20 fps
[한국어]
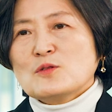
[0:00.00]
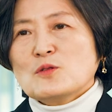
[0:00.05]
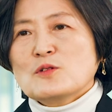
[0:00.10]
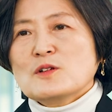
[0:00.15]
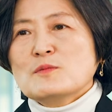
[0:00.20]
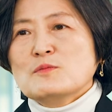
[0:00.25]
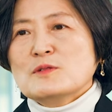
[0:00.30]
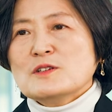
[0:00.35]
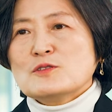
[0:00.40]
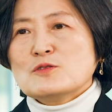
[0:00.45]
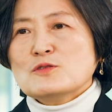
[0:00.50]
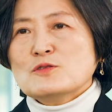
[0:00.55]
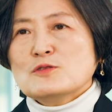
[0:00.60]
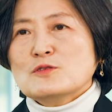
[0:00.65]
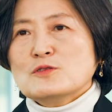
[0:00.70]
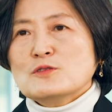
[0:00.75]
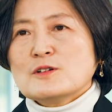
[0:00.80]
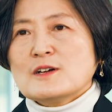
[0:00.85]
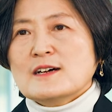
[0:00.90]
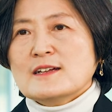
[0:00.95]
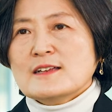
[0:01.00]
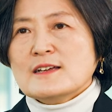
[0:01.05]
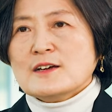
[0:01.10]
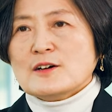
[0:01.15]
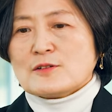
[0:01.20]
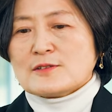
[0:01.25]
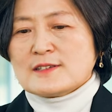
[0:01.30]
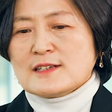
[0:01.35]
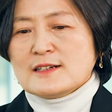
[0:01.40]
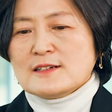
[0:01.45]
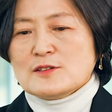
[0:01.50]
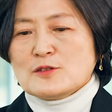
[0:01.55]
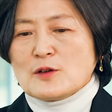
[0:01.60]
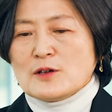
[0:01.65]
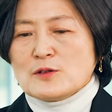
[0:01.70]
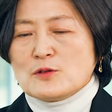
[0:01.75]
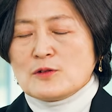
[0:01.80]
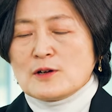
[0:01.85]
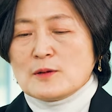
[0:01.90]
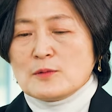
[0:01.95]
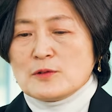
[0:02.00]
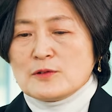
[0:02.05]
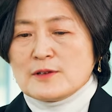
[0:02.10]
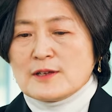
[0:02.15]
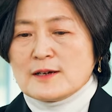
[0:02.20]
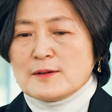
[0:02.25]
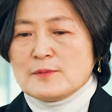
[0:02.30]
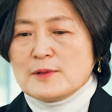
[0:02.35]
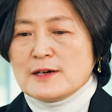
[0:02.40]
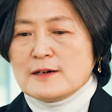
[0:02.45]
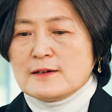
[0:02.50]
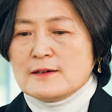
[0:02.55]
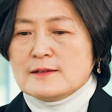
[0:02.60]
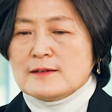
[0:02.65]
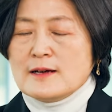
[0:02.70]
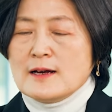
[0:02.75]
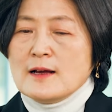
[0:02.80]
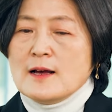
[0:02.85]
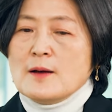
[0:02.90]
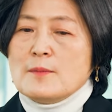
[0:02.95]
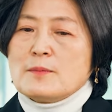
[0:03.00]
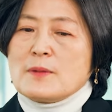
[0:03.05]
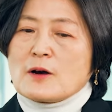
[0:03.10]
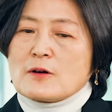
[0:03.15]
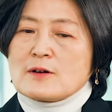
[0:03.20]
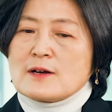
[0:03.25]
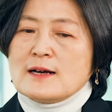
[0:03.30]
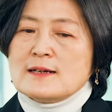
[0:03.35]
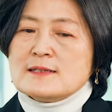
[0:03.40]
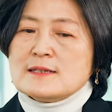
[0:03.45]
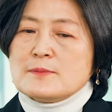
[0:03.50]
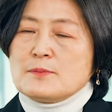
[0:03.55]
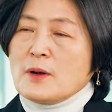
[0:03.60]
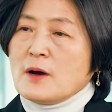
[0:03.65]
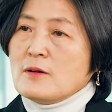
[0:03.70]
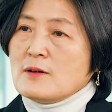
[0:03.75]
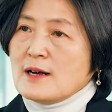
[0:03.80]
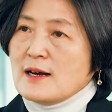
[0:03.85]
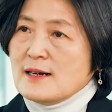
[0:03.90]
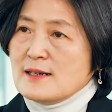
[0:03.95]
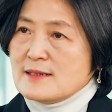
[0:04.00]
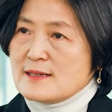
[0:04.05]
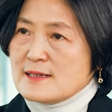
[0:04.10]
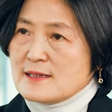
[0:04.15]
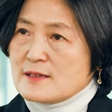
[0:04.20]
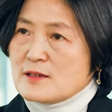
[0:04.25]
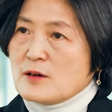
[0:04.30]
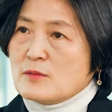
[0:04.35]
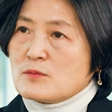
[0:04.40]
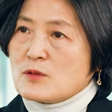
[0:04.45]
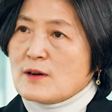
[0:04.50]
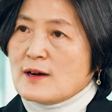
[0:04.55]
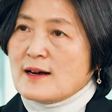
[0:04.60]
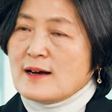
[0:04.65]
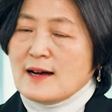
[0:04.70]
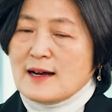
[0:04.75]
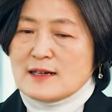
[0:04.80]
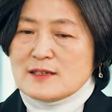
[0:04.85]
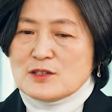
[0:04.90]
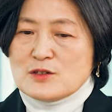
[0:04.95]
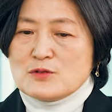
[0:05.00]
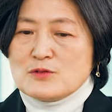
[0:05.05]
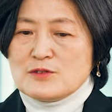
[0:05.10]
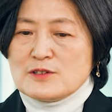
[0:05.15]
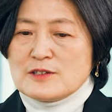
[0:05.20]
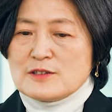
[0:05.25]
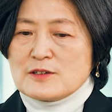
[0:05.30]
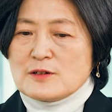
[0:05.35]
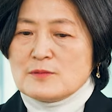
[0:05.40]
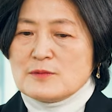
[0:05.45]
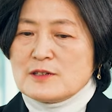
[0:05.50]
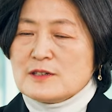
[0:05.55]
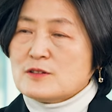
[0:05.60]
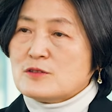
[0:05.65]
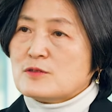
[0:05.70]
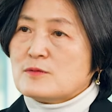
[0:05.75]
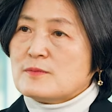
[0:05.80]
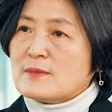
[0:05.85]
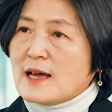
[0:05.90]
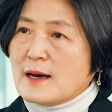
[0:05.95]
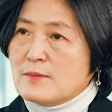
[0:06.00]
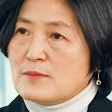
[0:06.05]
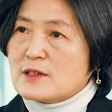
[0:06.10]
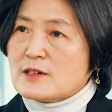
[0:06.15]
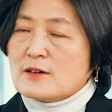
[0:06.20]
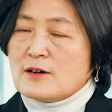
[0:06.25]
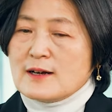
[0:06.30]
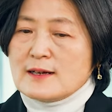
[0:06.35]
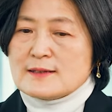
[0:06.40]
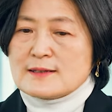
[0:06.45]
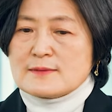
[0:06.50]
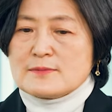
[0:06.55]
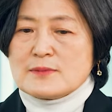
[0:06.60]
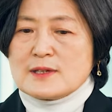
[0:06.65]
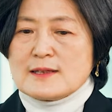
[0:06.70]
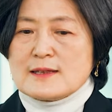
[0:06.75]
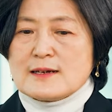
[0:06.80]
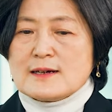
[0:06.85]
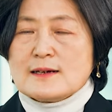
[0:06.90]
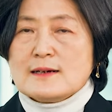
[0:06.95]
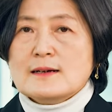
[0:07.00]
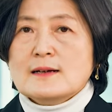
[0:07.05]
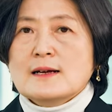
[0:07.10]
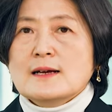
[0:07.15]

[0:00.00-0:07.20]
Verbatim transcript: 도림미술관의 역사를 되돌아본다면 몇 가지 평가할 지점과 아쉬운 지점들이 좀 남는 것 같습니다.